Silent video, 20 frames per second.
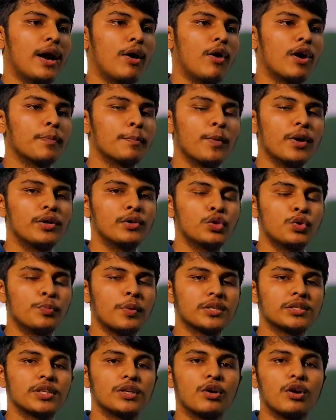ওয়ান পয়েন্ট টু
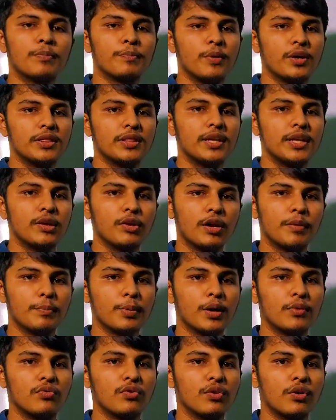পার্সেন্ট ওয়ান পয়েন্ট থ্রি ওয়ান
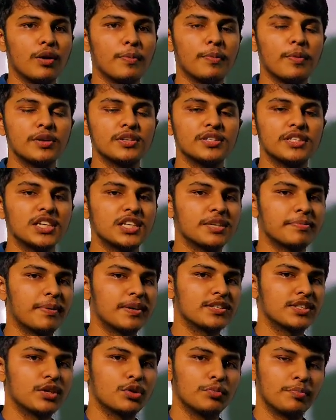পয়েন্ট ফোর ওয়ান পয়েন্ট সিক্স
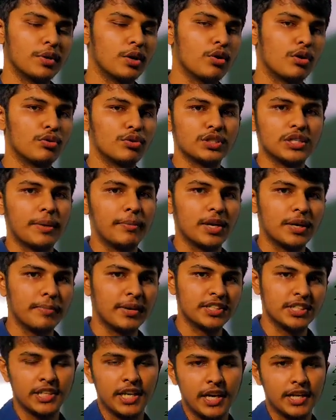পার্সেন্টের উপরে কখনো সামরিক
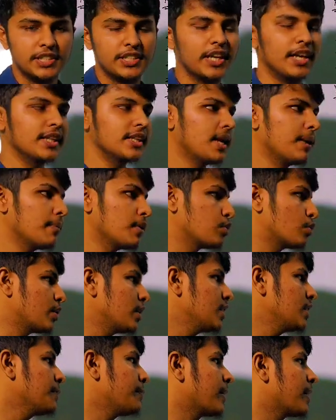বাজেট যায়নি সেক্ষেত্রে আমরা
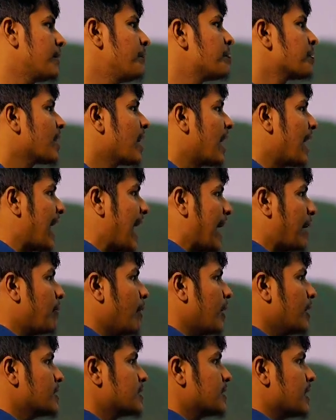ধরে নিতে পারি
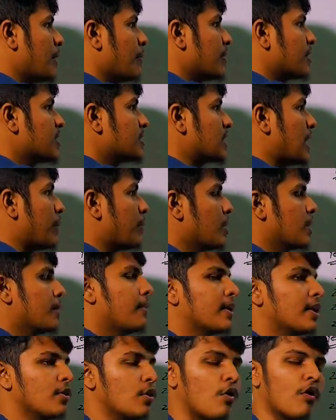অ্যাভারেজে আমাদের সামরিক
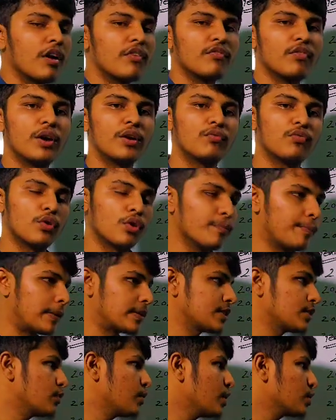বাজেট ওয়ান পয়েন্ট ফোর
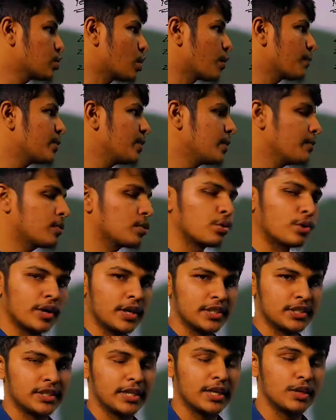পার্সেন্ট করে সর্বনিম্ন
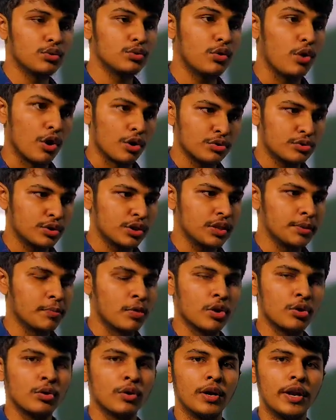ধরে নিচ্ছে কিন্তু অর্থনীতি
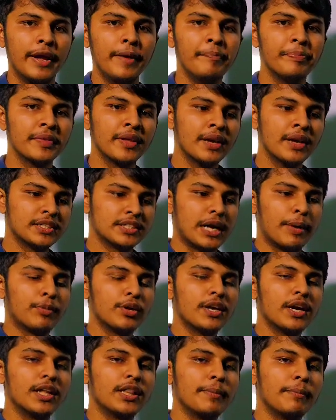বড় হলে
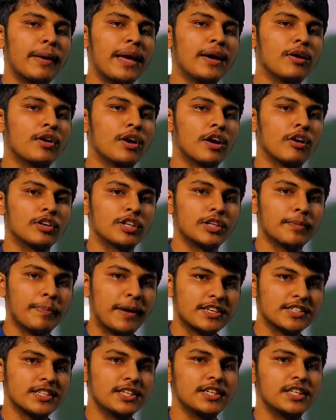সামরিক খাতে ব্যয় করার অর্থাৎ
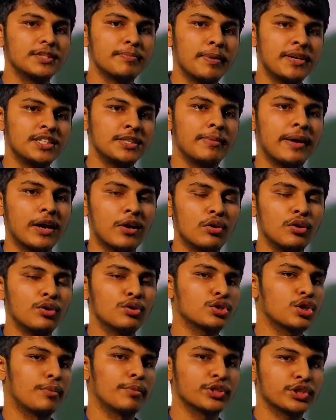পার্সেন্টেজ বেশি ব্যয়
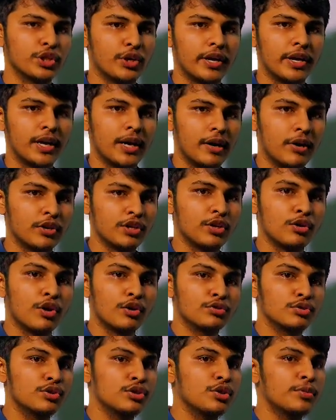করলেও সমস্যা হয় না অর্থাৎ
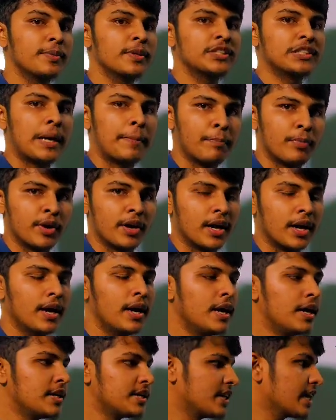অর্থনীতির উপর চাপ পড়ে না
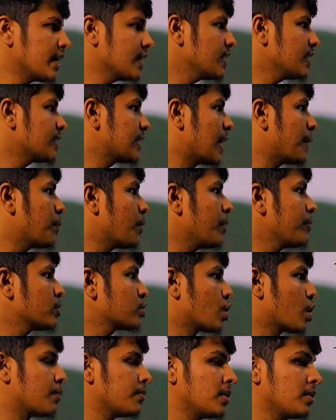সেক্ষেত্রে তারপর
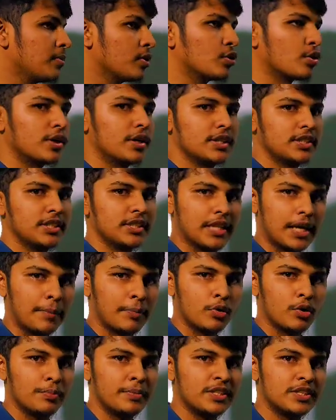আমরা সর্বনিম্ন ধরে নিচ্ছি
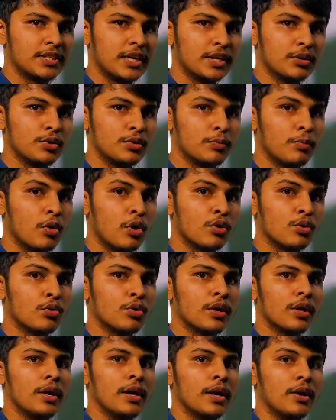তারপরও বিস্তারিত বড়
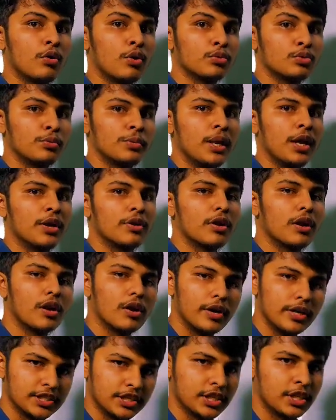করলে কত বিলিয়ন
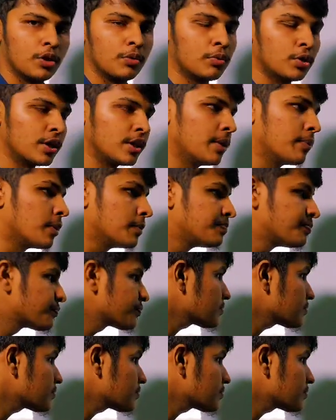ডলার হয় সেটাও বলে দেবো